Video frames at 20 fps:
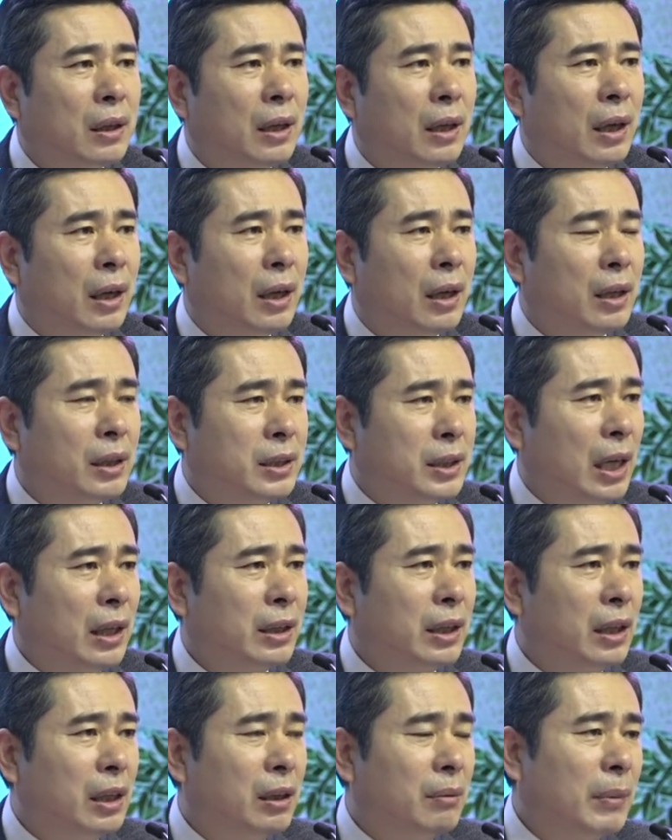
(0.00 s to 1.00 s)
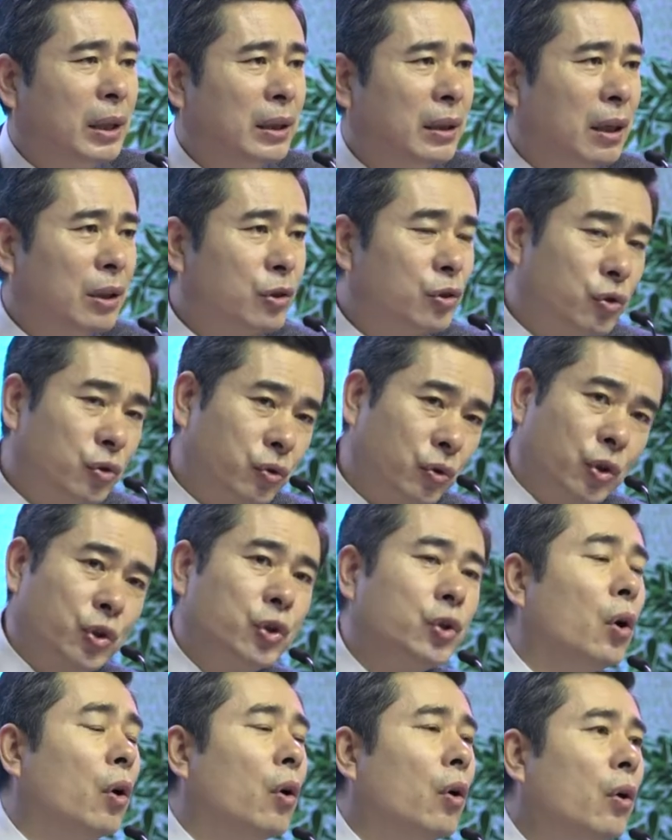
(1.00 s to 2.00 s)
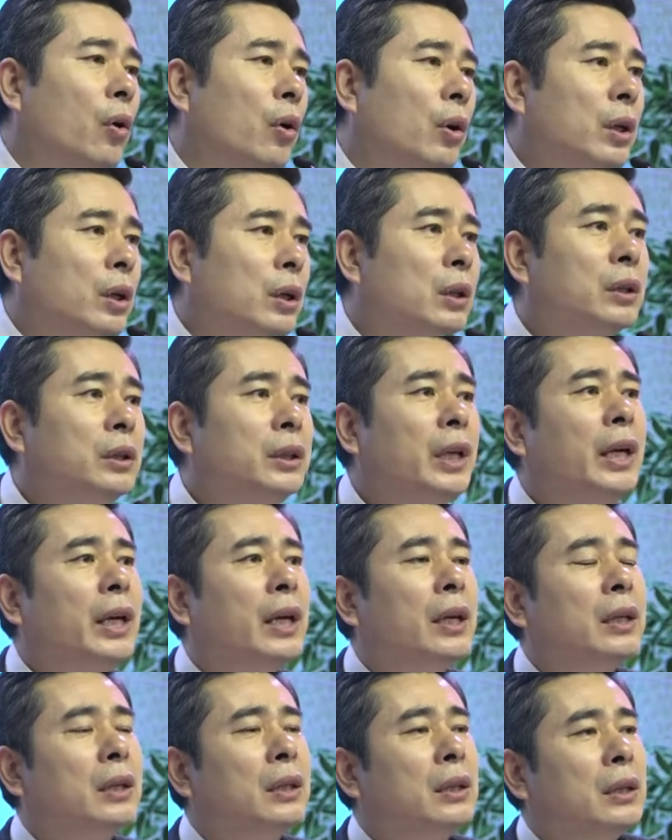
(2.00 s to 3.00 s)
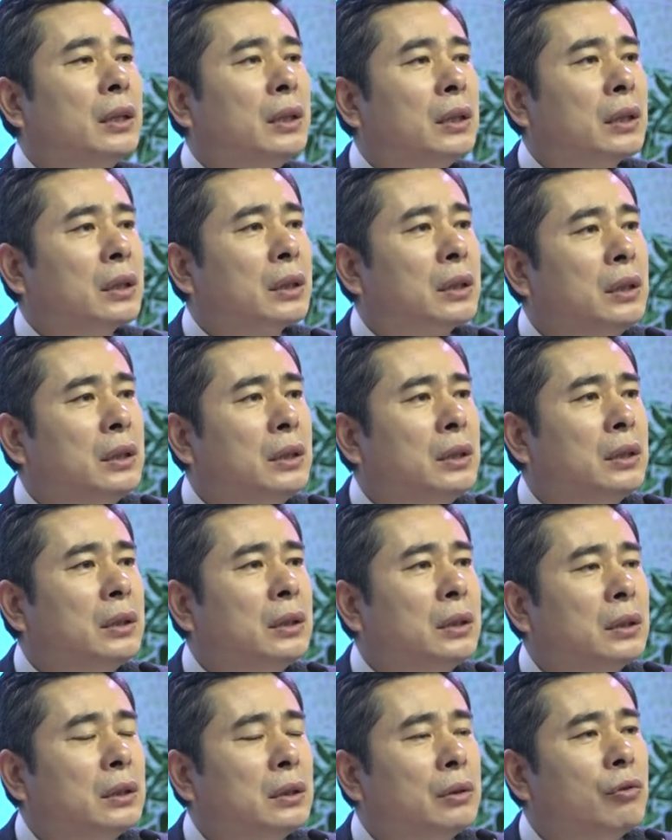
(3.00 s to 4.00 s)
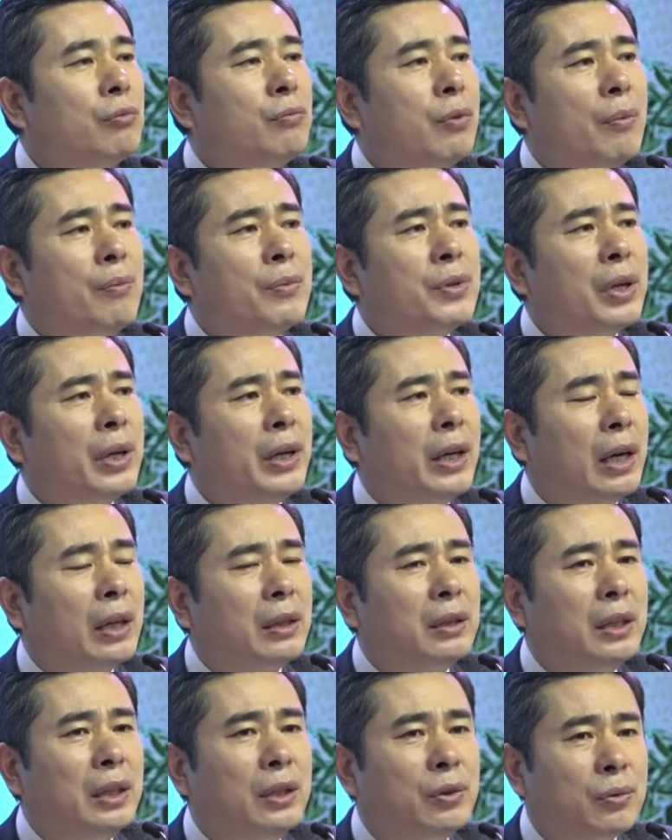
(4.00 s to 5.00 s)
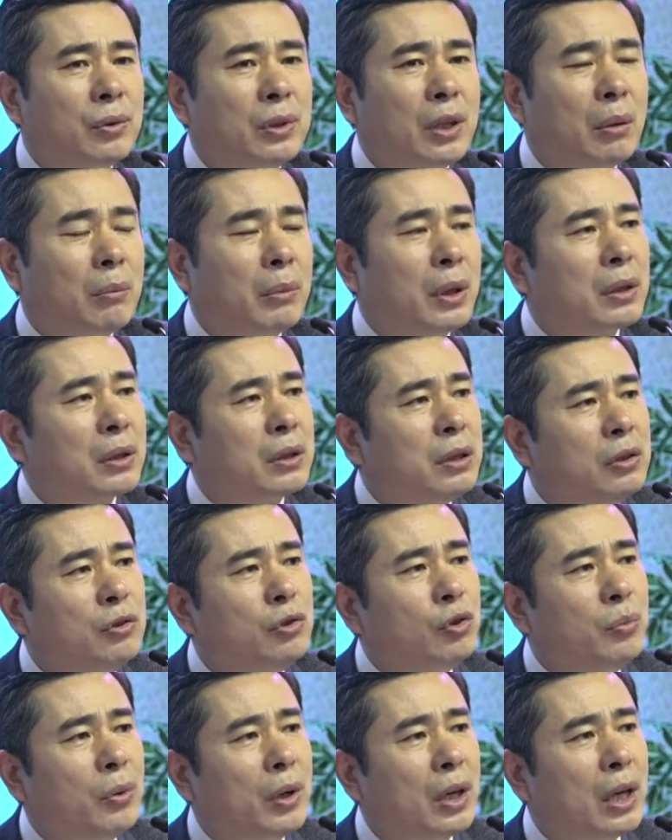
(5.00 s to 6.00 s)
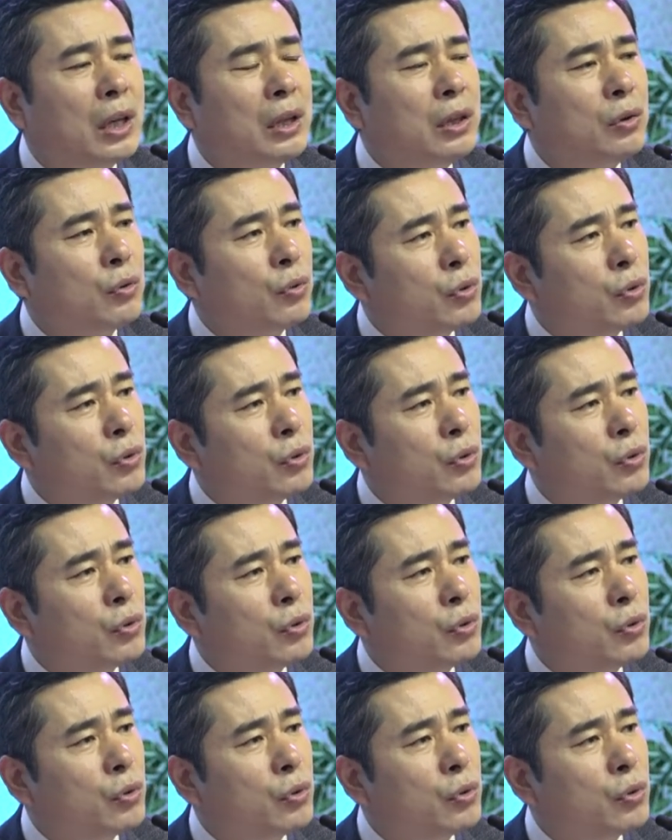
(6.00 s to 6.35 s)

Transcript: 예, 자객을 만나 죽었죠. 근데 그 우범선의 아들이 누구냐면 그 유명한